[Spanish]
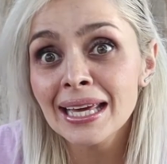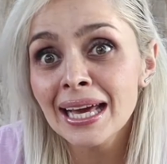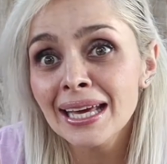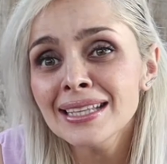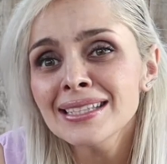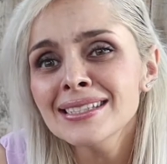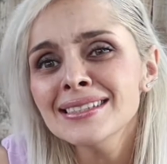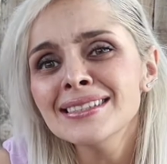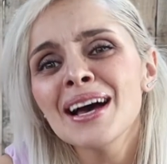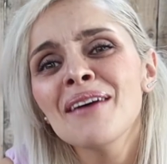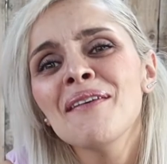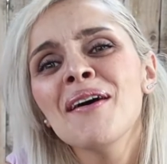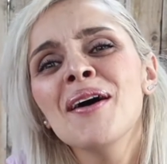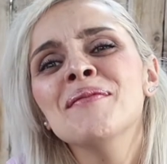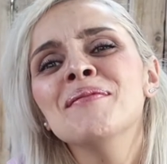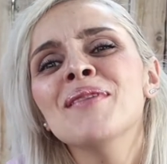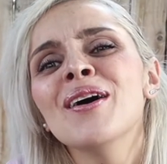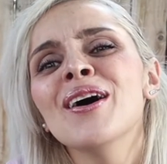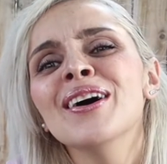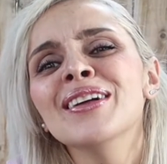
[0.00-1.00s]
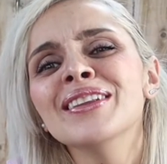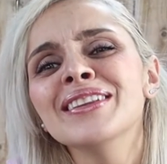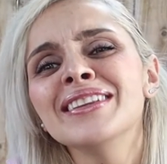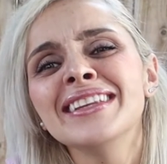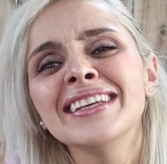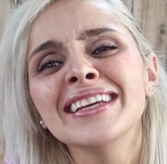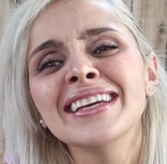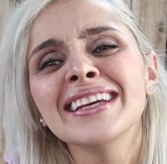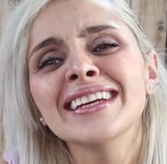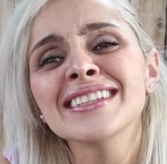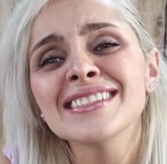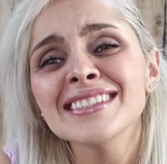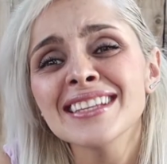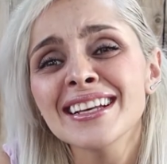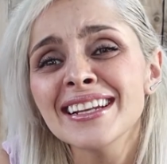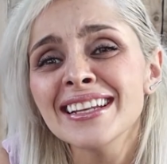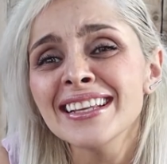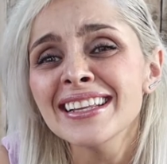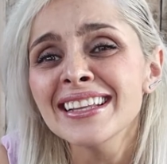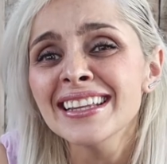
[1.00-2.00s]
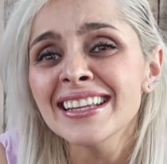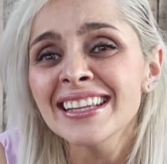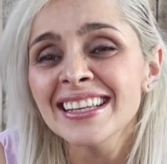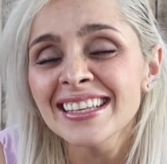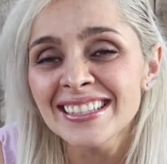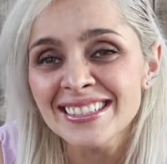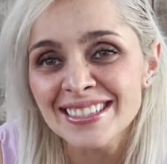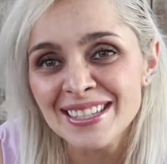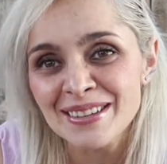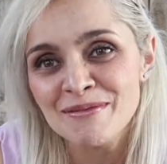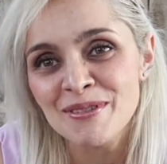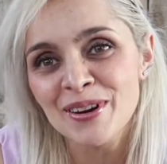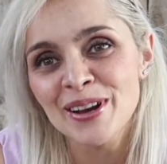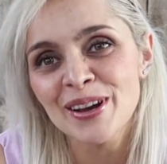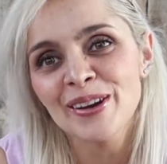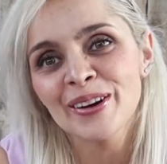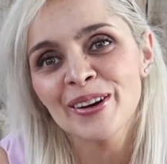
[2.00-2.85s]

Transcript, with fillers: y, ahí estaba Monty, está lindísimo y